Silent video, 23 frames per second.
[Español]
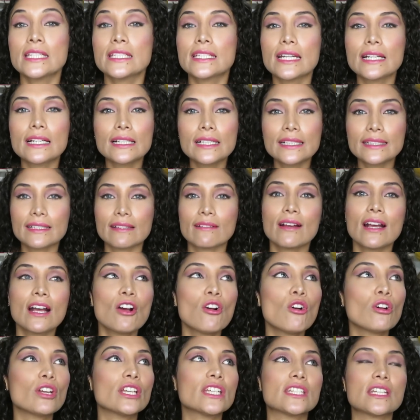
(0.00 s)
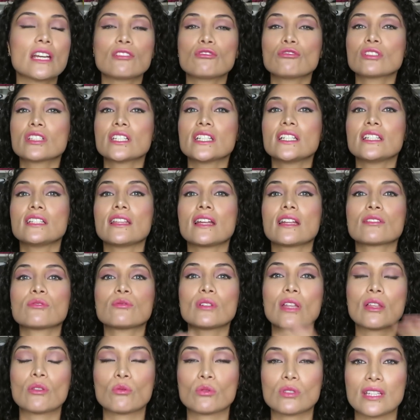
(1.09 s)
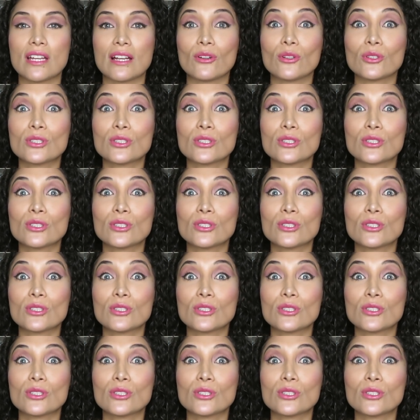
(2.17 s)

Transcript: Llega del trabajo y ya no quiere ni darse una ducha.